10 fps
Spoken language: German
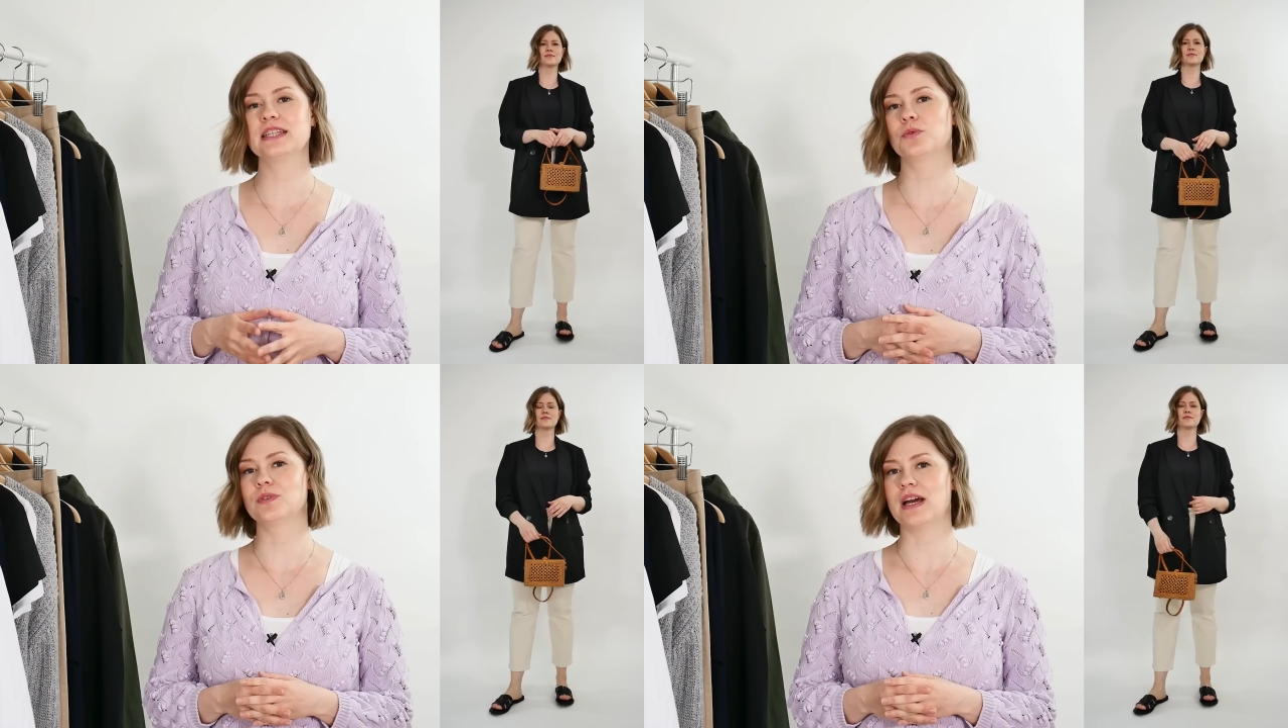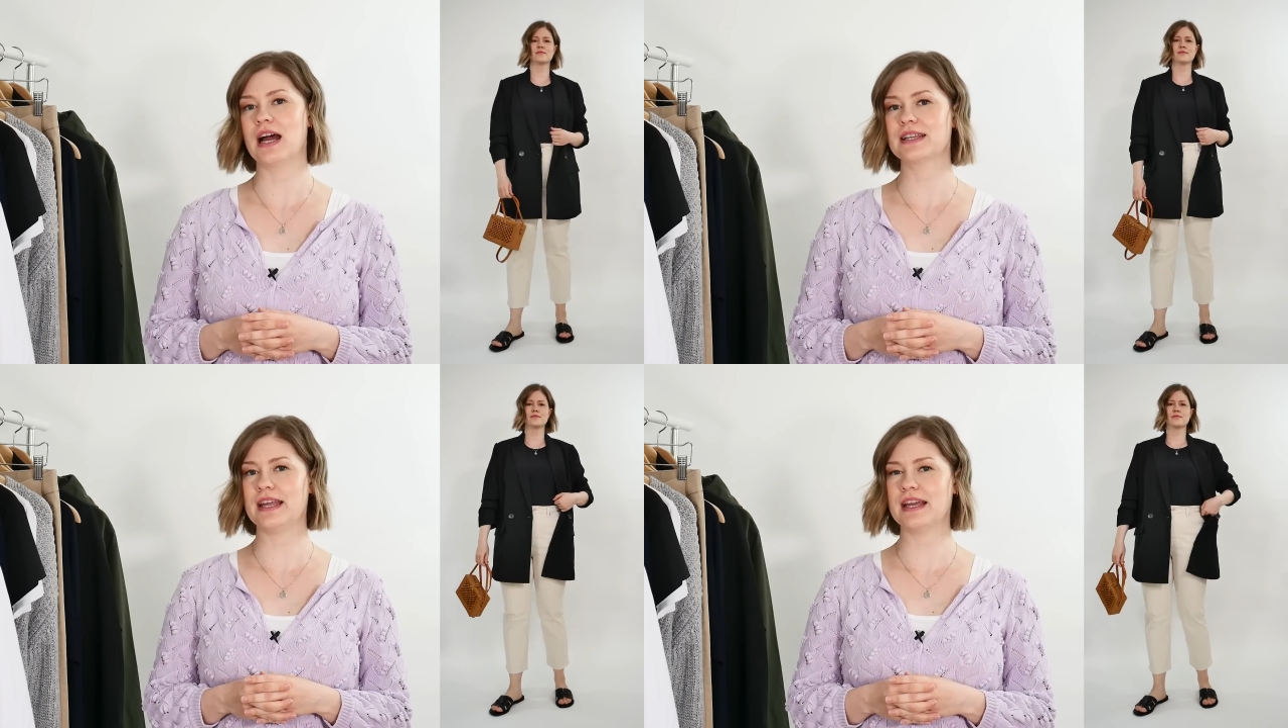Richtung
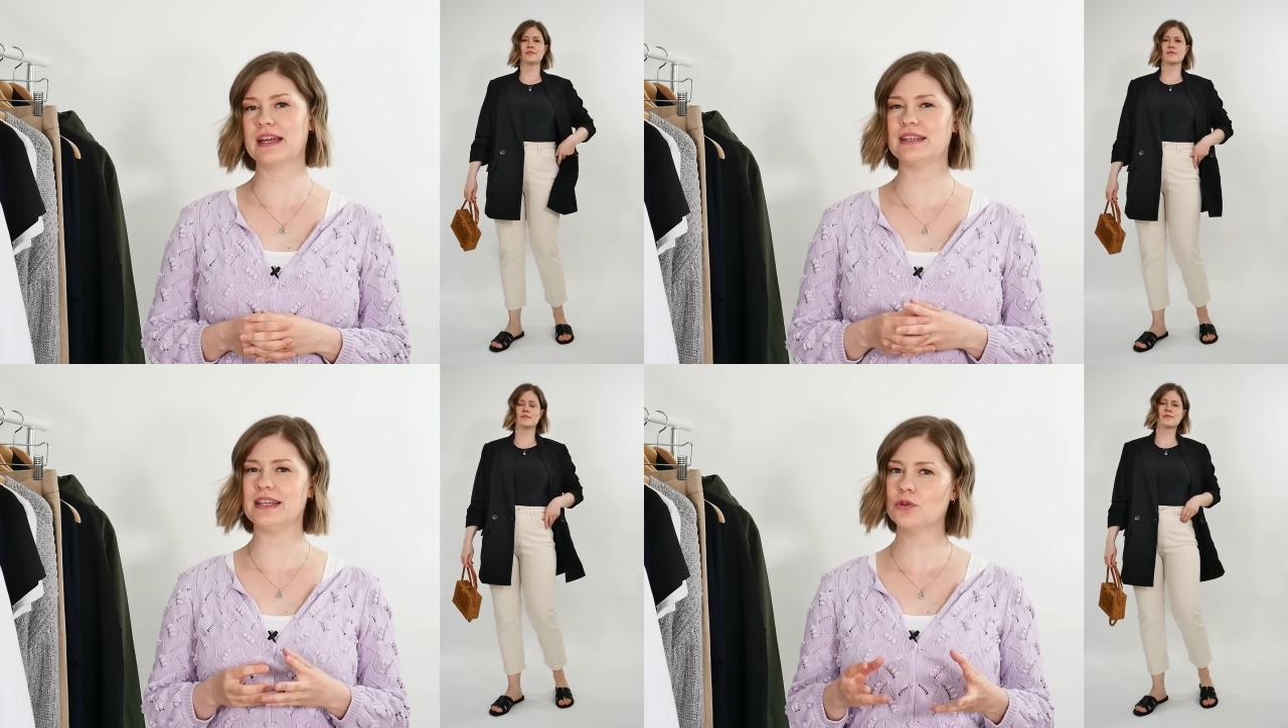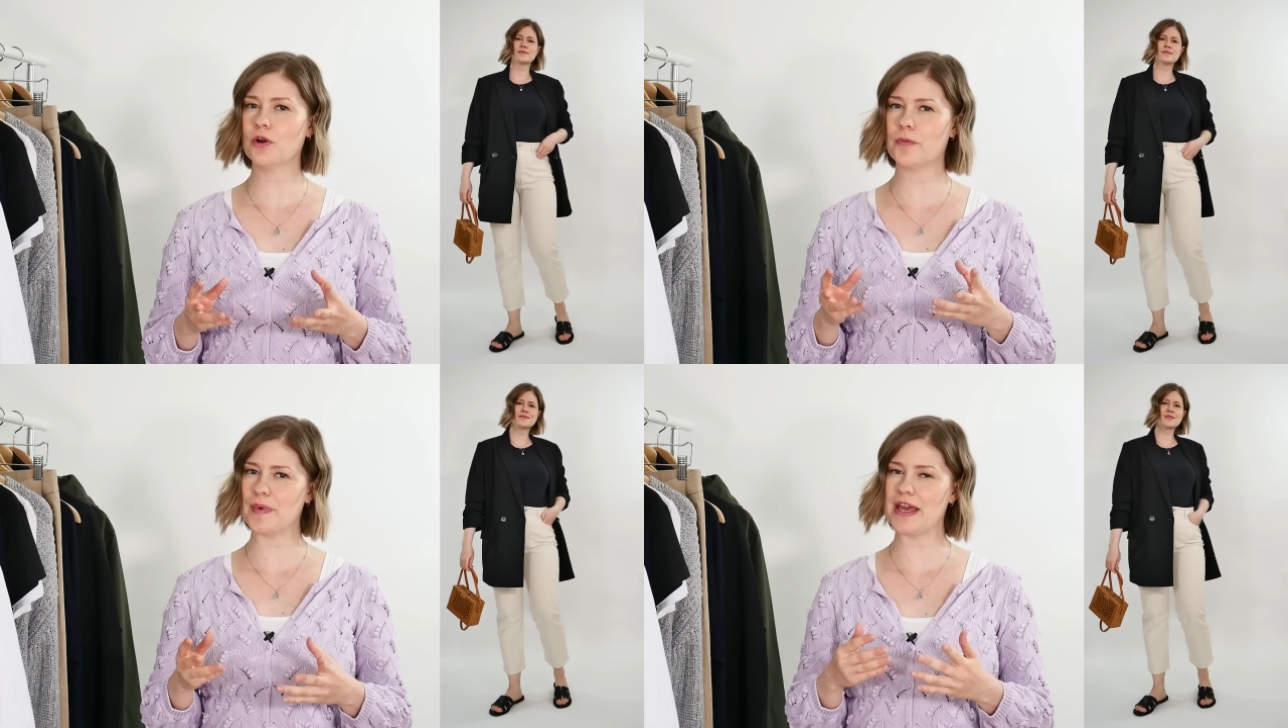nachdenken,
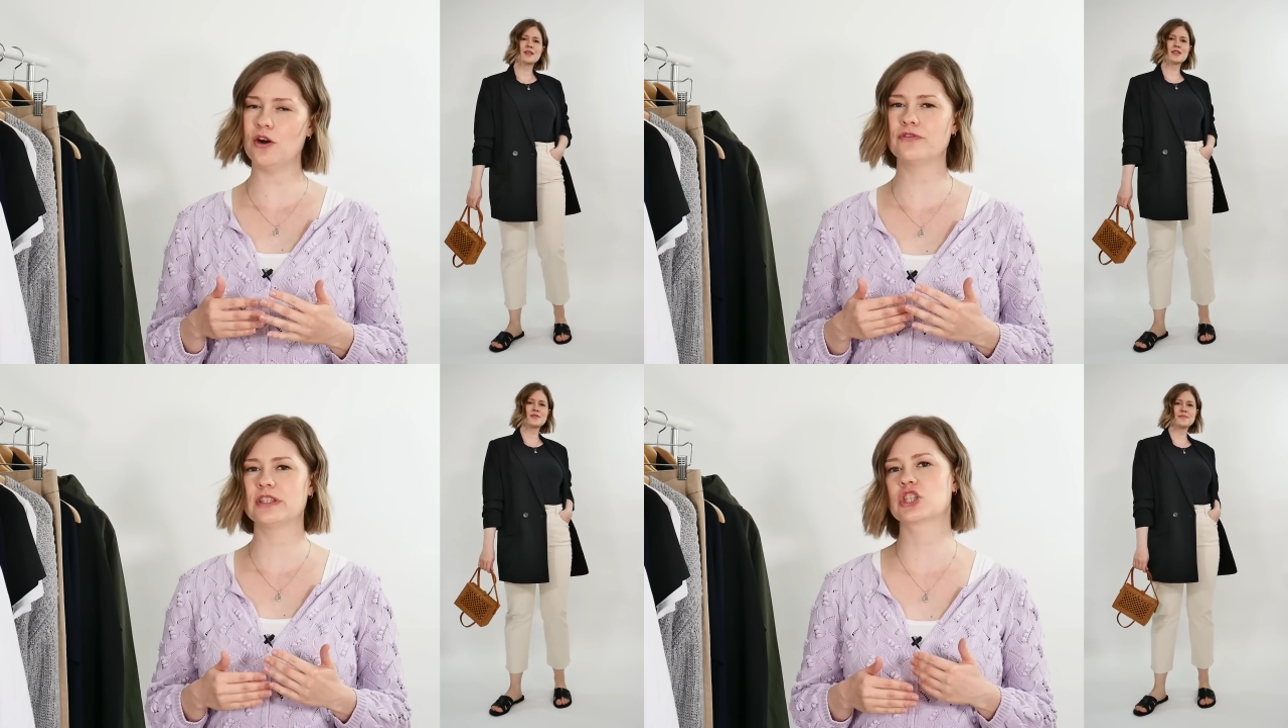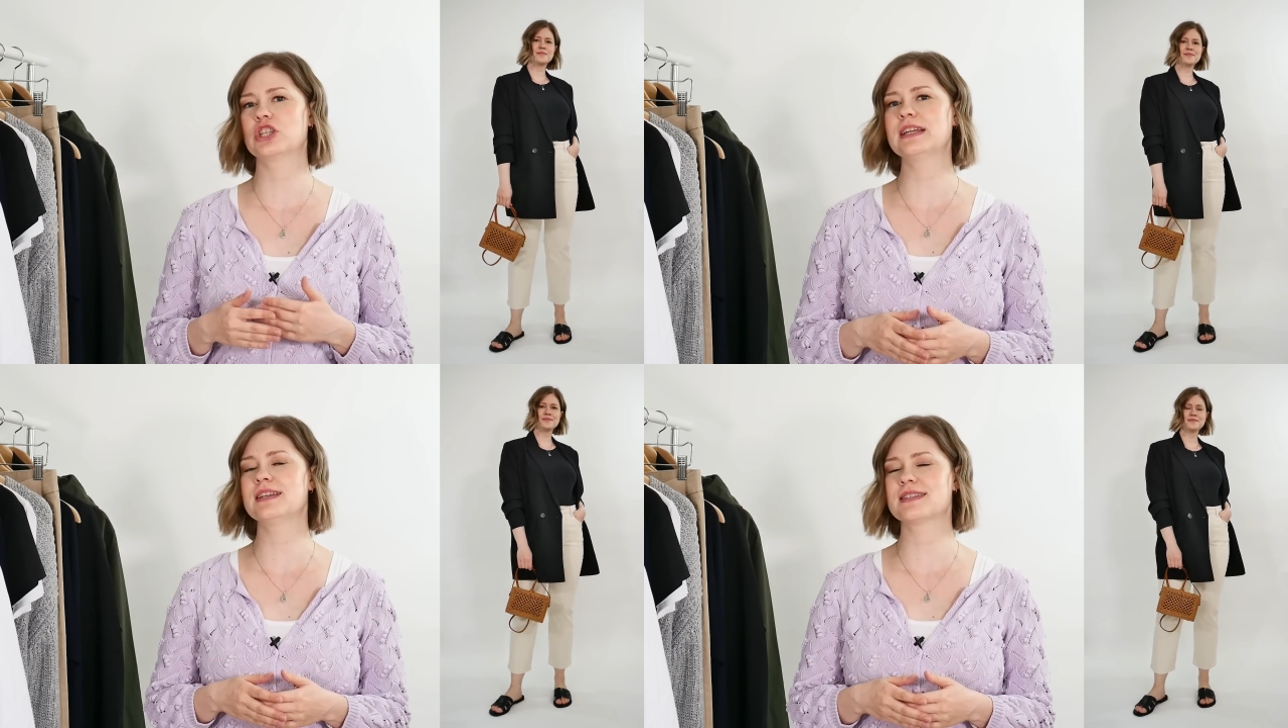jedoch mehr auf der
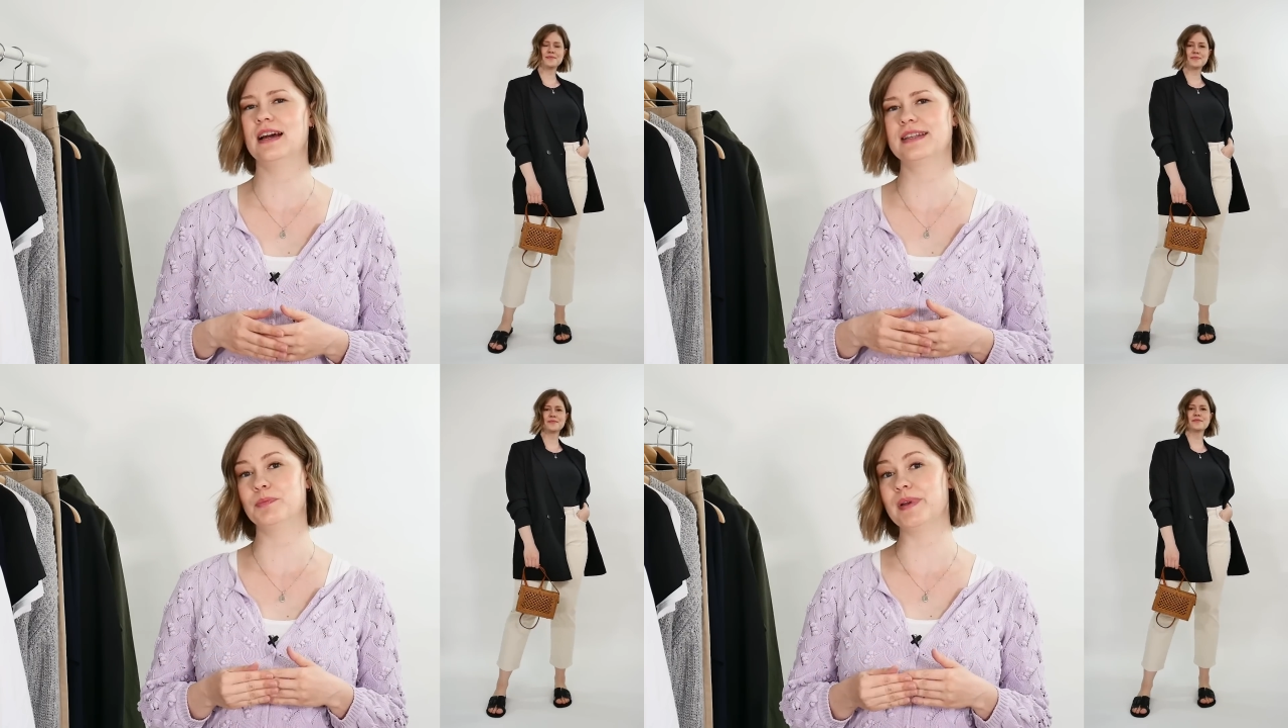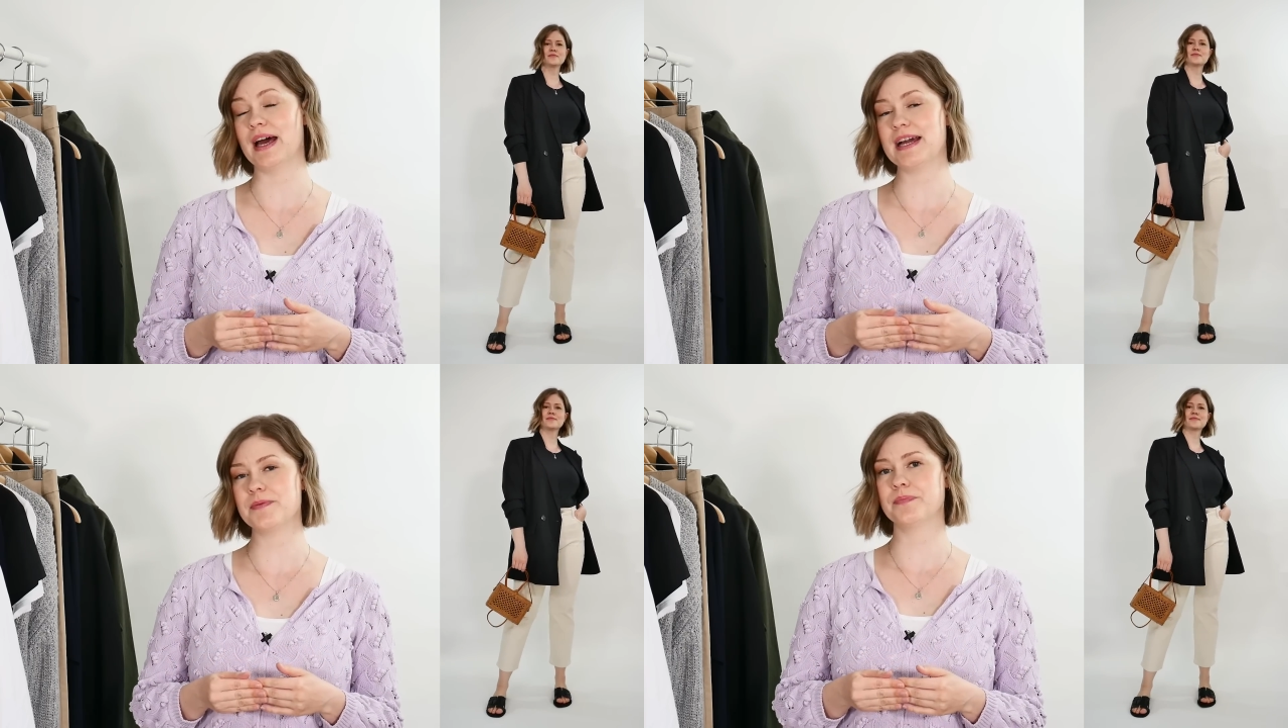schicken Seite
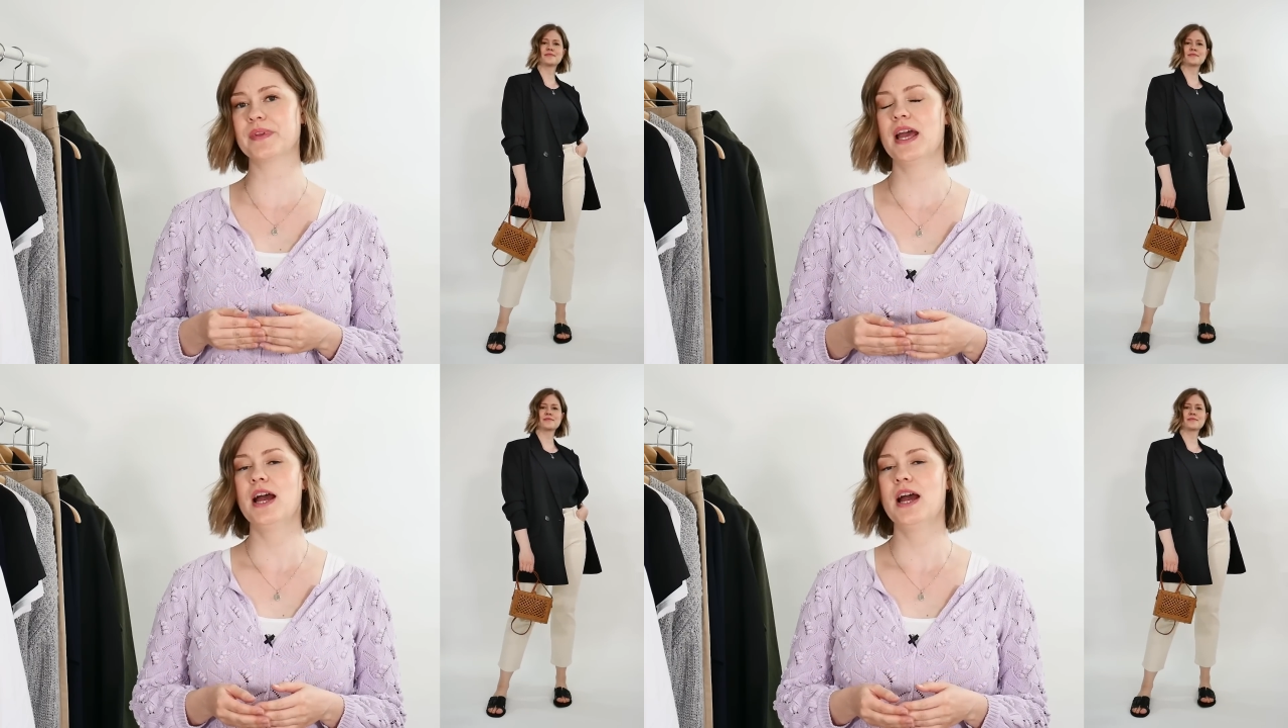bleiben.